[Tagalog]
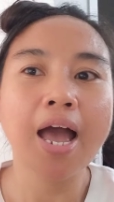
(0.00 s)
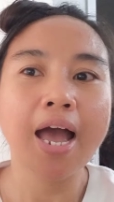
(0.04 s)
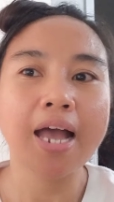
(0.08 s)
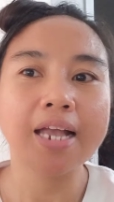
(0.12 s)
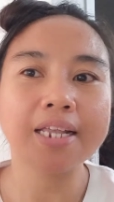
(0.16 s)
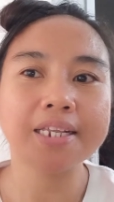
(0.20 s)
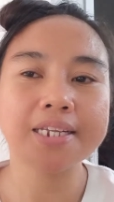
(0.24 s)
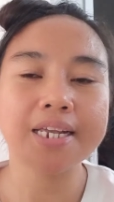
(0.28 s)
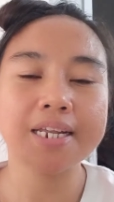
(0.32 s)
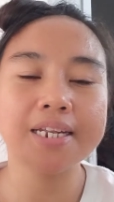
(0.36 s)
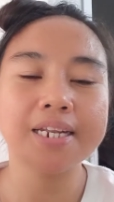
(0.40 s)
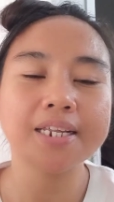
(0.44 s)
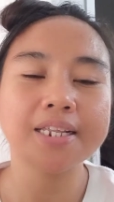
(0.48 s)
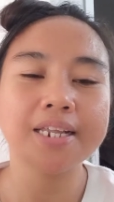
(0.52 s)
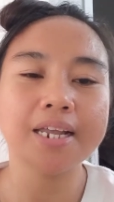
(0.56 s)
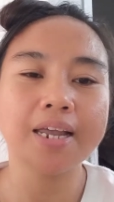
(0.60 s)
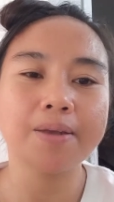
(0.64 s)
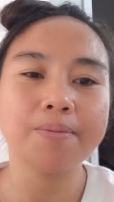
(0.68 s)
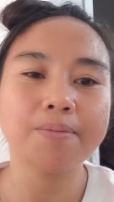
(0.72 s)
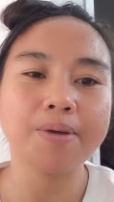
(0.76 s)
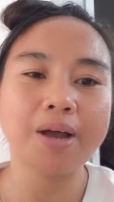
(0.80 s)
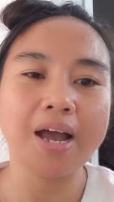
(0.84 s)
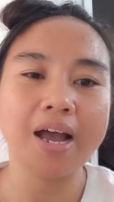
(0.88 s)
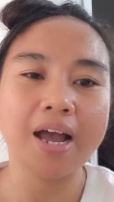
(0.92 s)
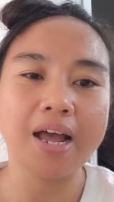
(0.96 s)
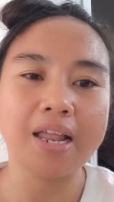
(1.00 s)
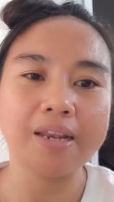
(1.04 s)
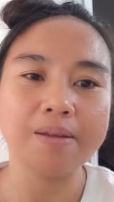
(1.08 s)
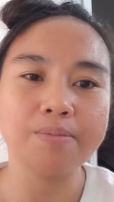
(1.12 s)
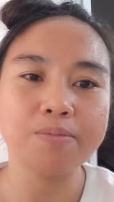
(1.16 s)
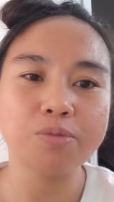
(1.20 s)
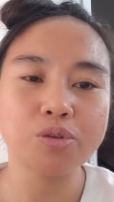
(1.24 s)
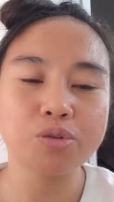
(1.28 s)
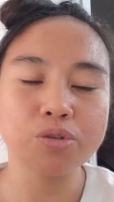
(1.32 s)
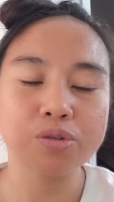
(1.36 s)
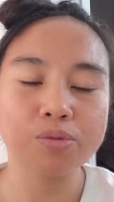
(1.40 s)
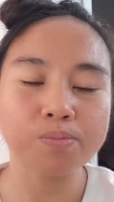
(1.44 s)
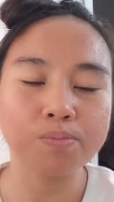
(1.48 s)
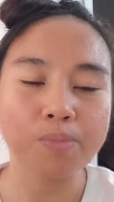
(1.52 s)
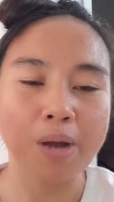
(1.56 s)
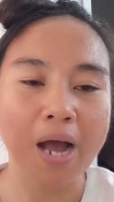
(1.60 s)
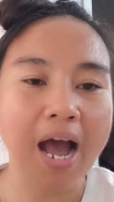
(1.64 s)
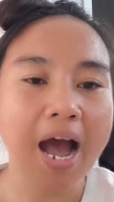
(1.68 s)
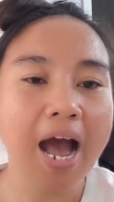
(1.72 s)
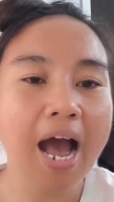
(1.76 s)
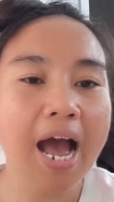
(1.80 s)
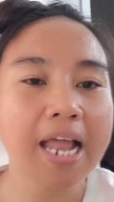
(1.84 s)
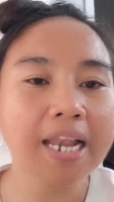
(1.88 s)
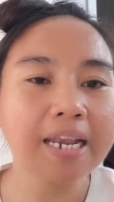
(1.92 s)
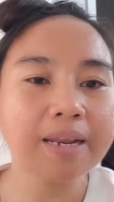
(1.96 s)
At sana hindi kayo makakalimot,
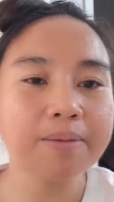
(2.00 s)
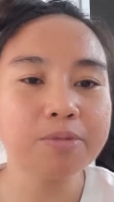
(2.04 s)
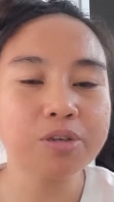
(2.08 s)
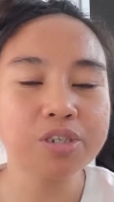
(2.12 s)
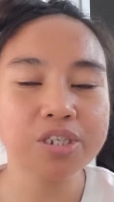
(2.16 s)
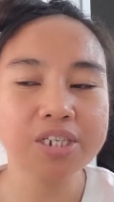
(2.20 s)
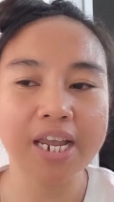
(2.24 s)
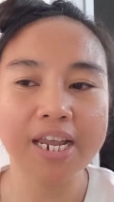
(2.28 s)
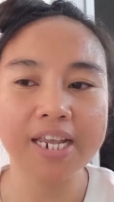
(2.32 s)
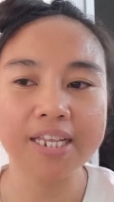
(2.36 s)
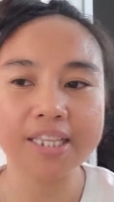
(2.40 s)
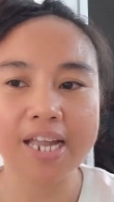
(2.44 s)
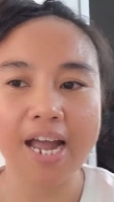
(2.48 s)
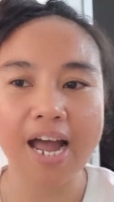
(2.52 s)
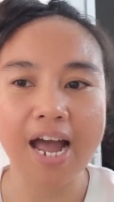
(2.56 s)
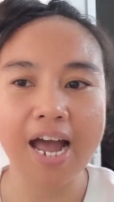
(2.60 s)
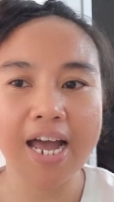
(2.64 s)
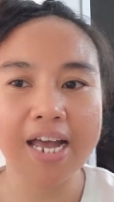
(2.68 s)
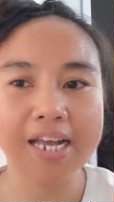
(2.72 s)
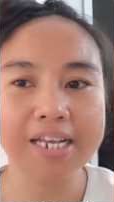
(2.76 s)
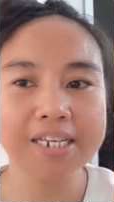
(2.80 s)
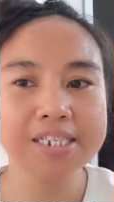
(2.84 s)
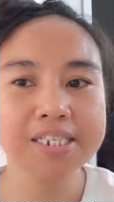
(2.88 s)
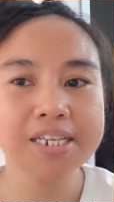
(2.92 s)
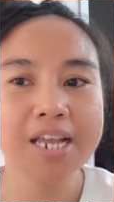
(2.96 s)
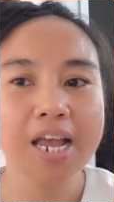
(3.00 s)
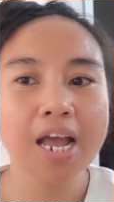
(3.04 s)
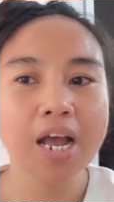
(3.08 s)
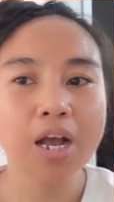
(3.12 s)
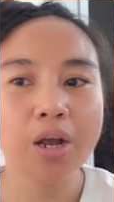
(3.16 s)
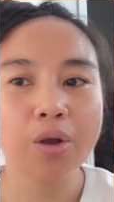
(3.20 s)
makakalimot sa itaas.